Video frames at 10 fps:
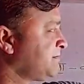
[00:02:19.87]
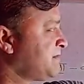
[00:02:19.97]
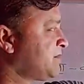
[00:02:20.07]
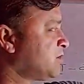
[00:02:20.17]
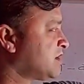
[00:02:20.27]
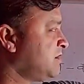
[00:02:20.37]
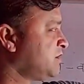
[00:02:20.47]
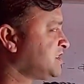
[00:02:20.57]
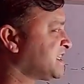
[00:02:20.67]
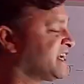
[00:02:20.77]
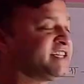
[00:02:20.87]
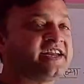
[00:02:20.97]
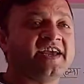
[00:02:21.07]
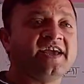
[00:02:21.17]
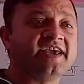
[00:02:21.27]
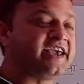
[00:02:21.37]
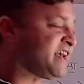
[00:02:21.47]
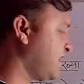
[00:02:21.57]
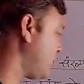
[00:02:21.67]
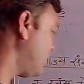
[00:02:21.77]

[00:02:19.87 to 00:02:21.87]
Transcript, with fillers: इसके में गुणखंडों की संख्या कितनी है एक